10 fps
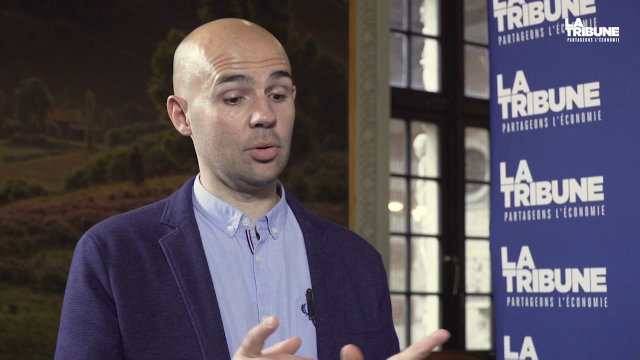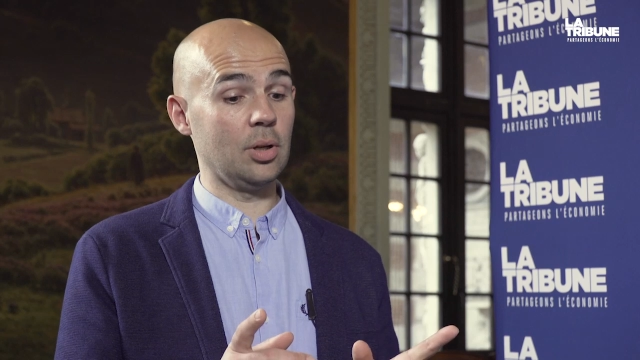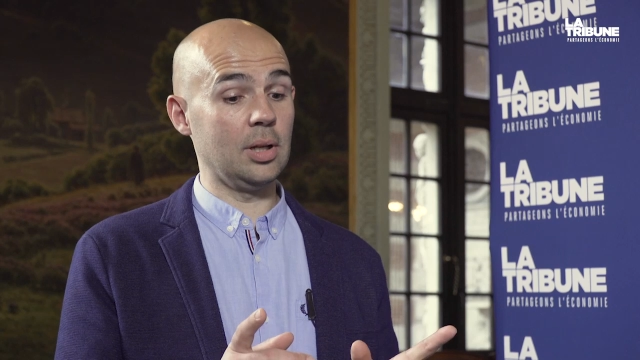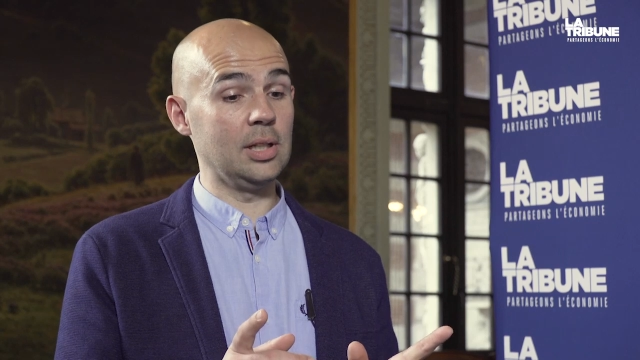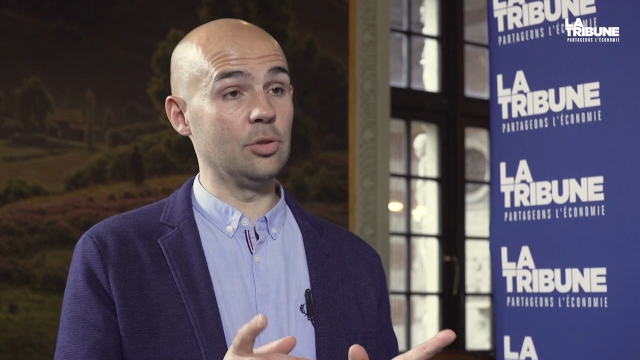
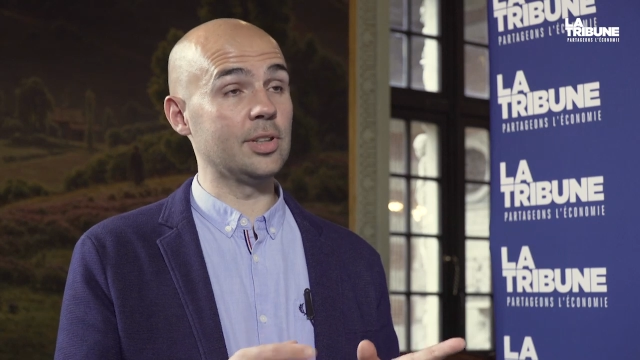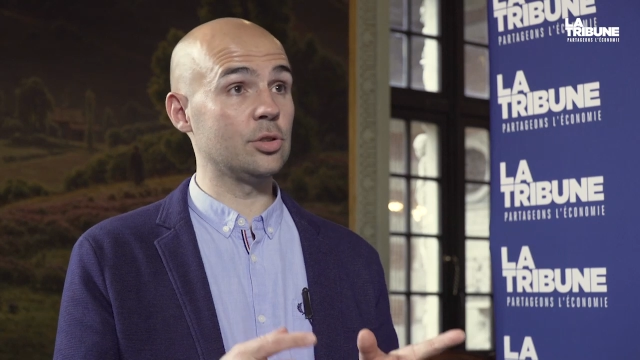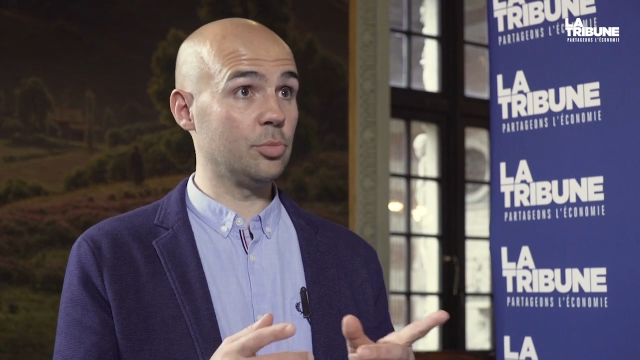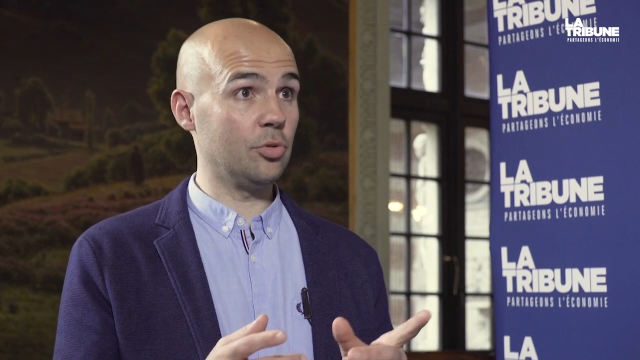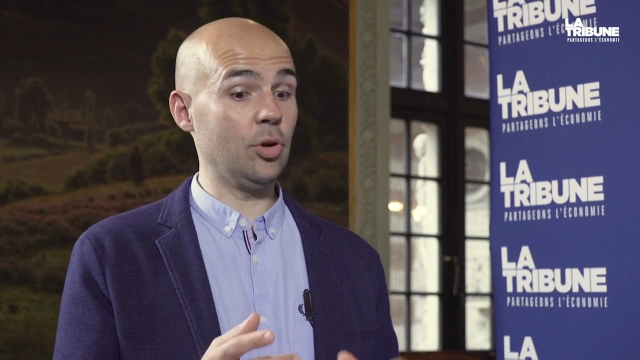l'innovation
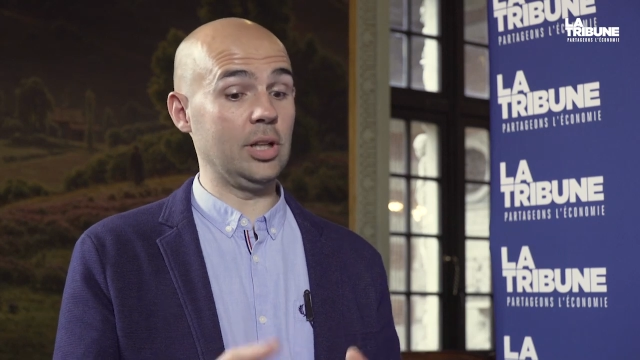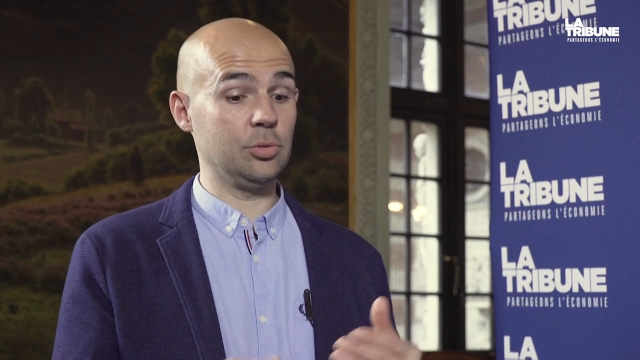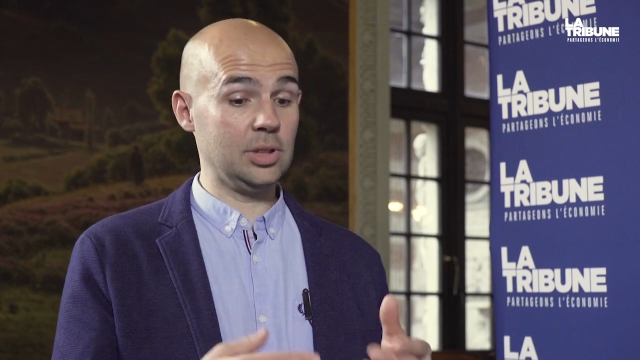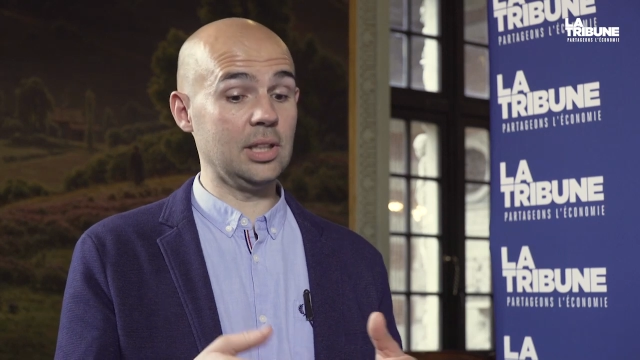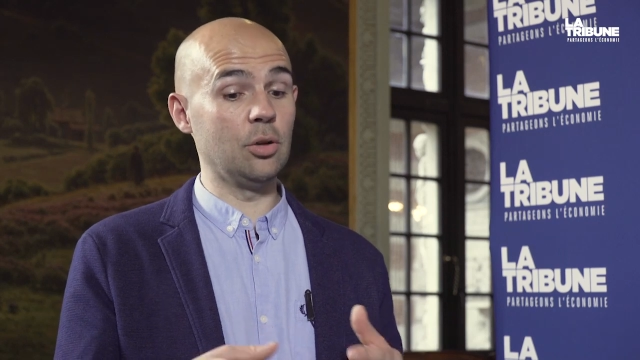pour vous, elle est
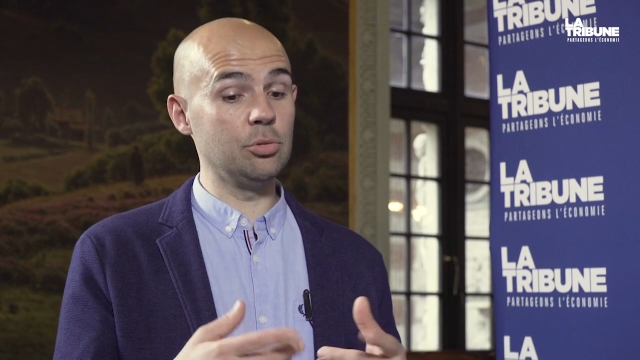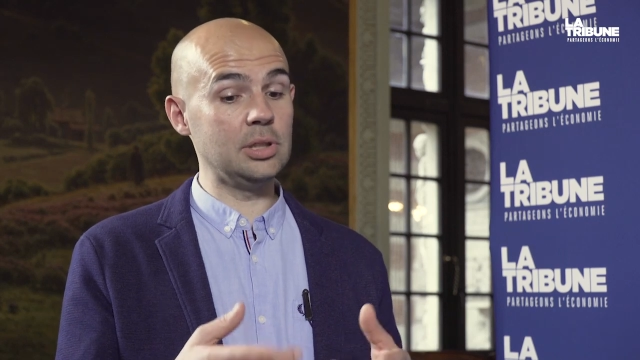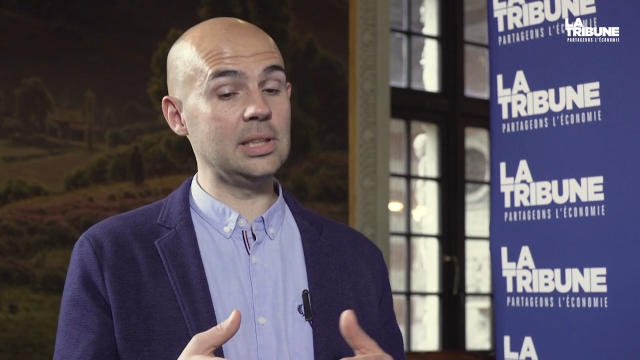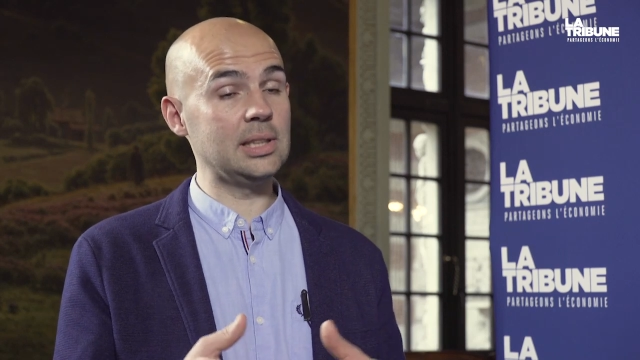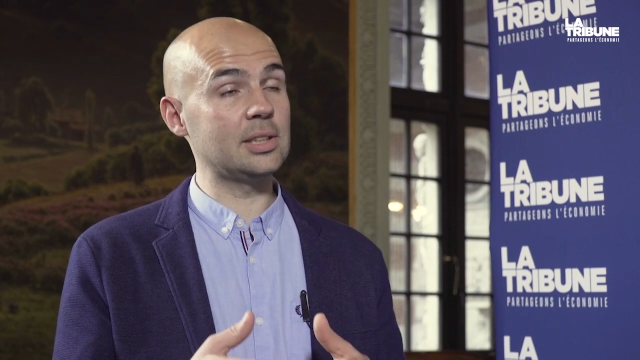aussi dans
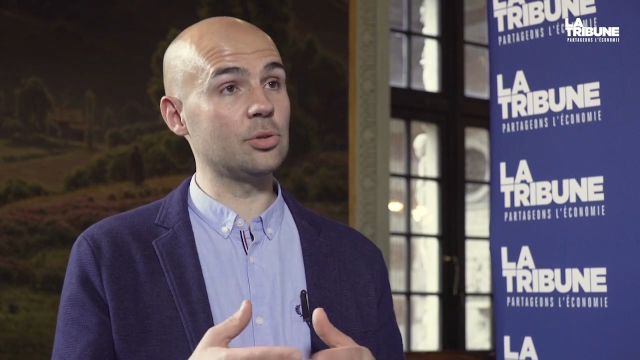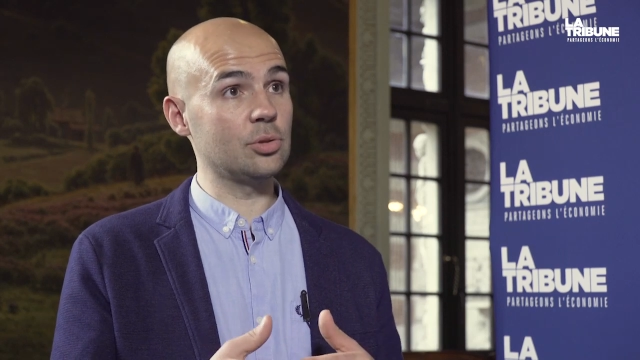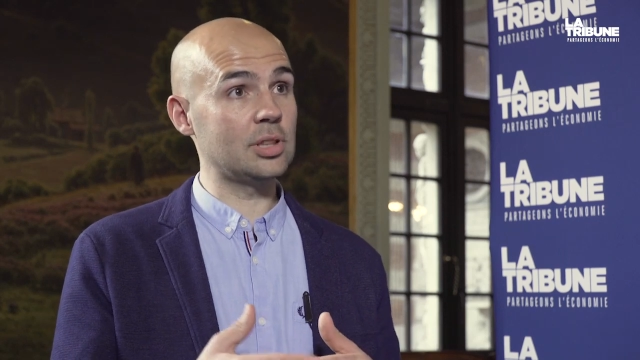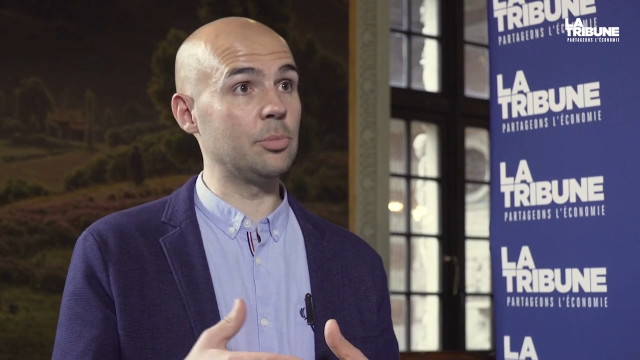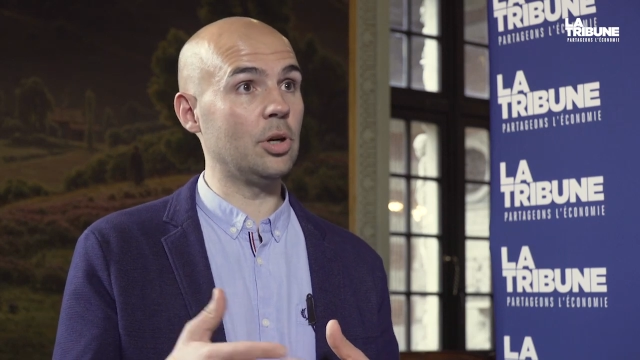l'utilisation de
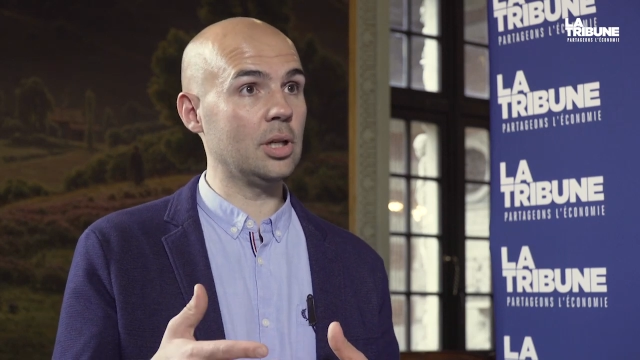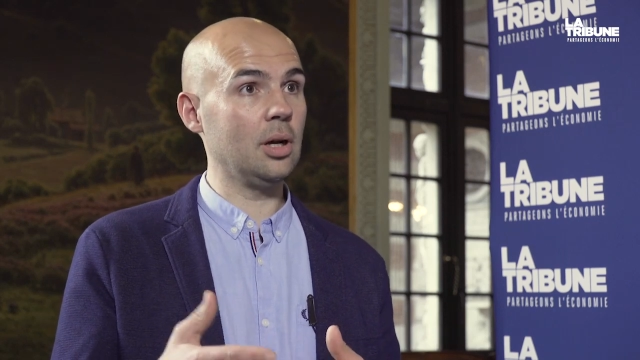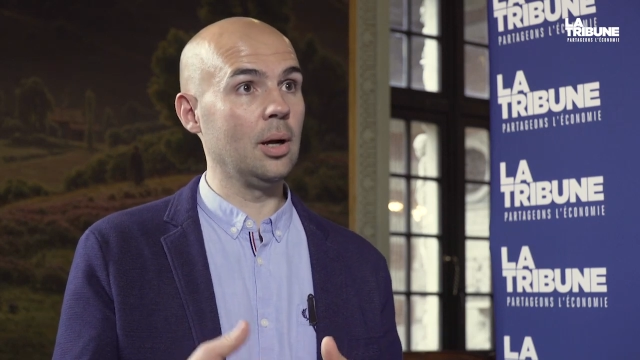cette borne, hein.